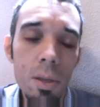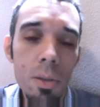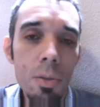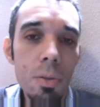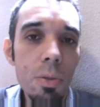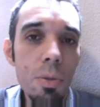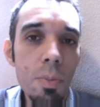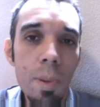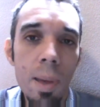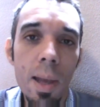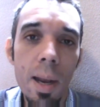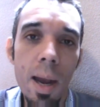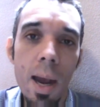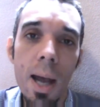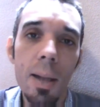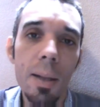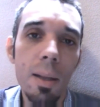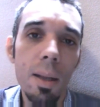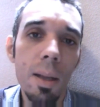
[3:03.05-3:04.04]

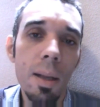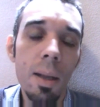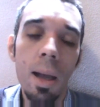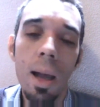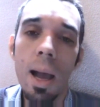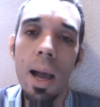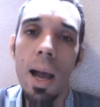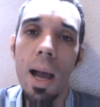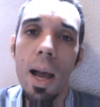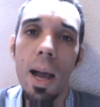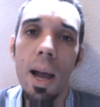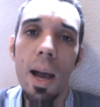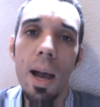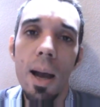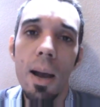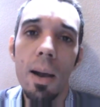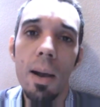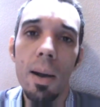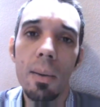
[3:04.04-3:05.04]
Superar
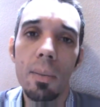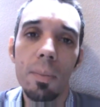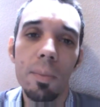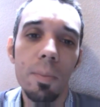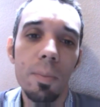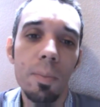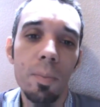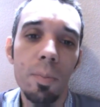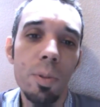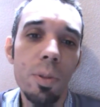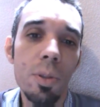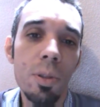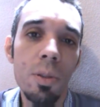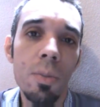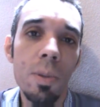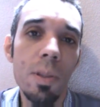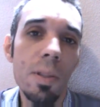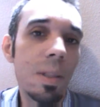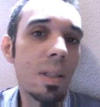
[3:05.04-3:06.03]
é
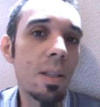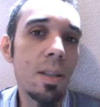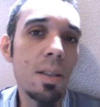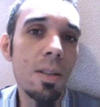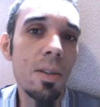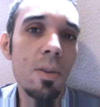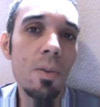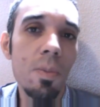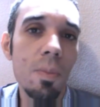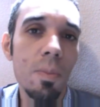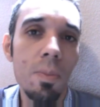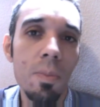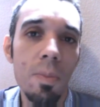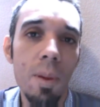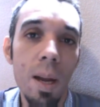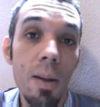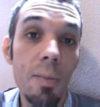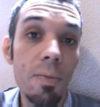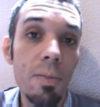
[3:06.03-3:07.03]
uma sensação
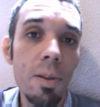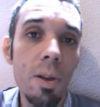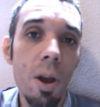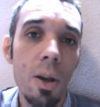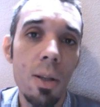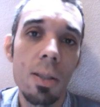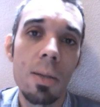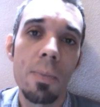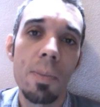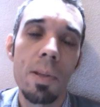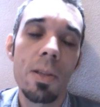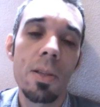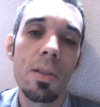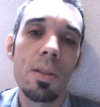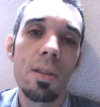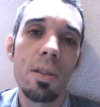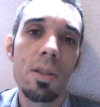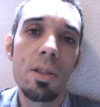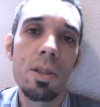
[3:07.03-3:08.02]
maravilhosa para gente
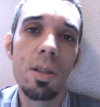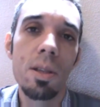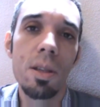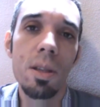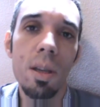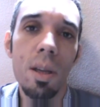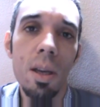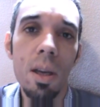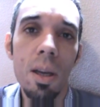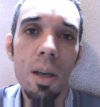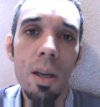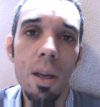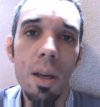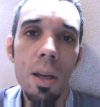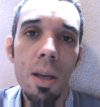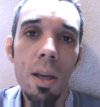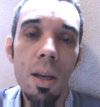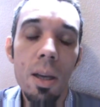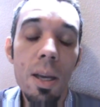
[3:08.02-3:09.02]
sentir.
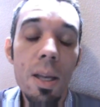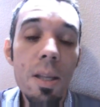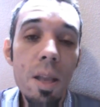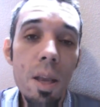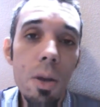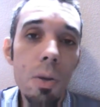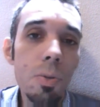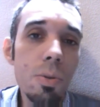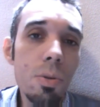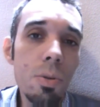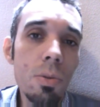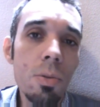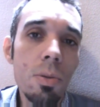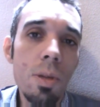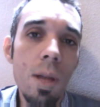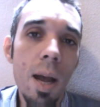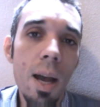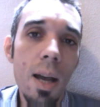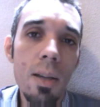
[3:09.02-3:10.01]
E Deus nos
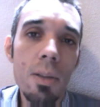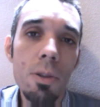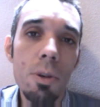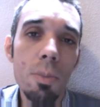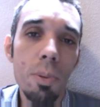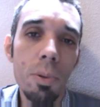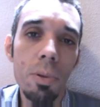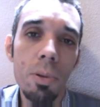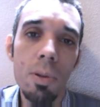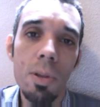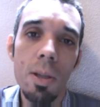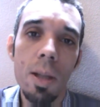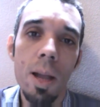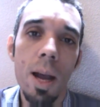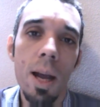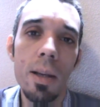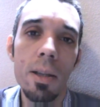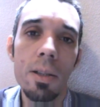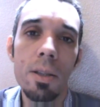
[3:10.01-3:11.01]
dá essa
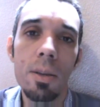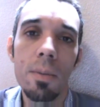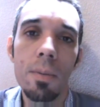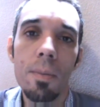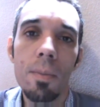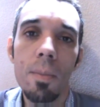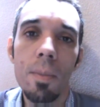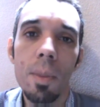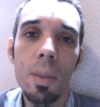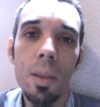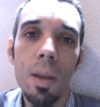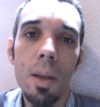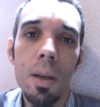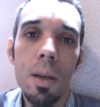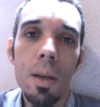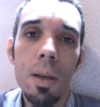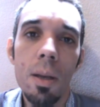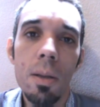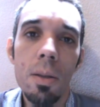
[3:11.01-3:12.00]
oportunidade.
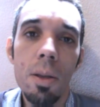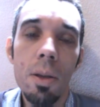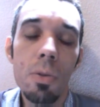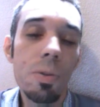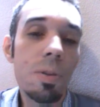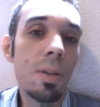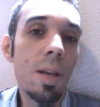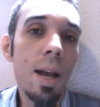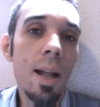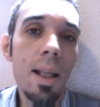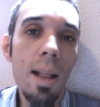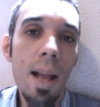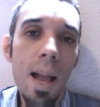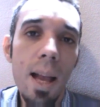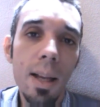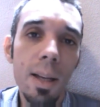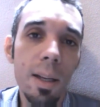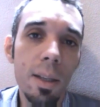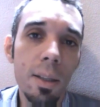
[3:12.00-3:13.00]
Deus se
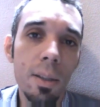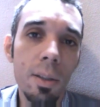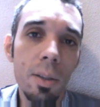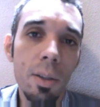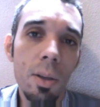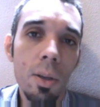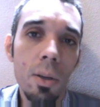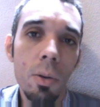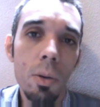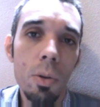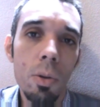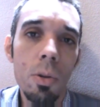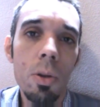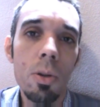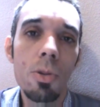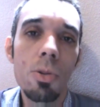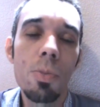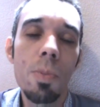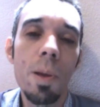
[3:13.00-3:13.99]
alegra quando
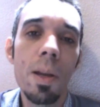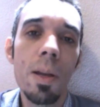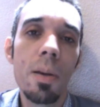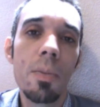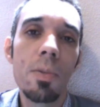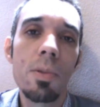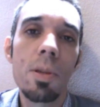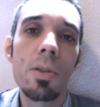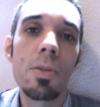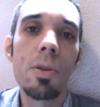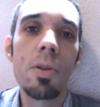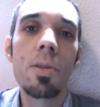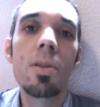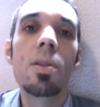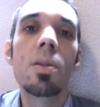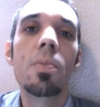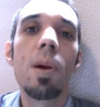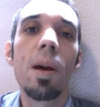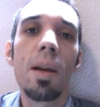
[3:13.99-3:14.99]
nós superamos as
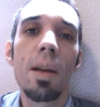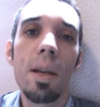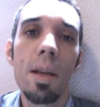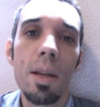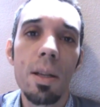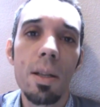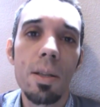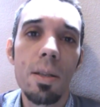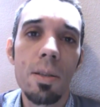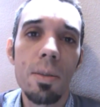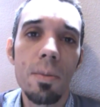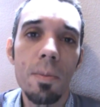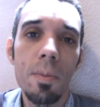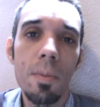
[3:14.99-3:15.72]
nossas barreiras.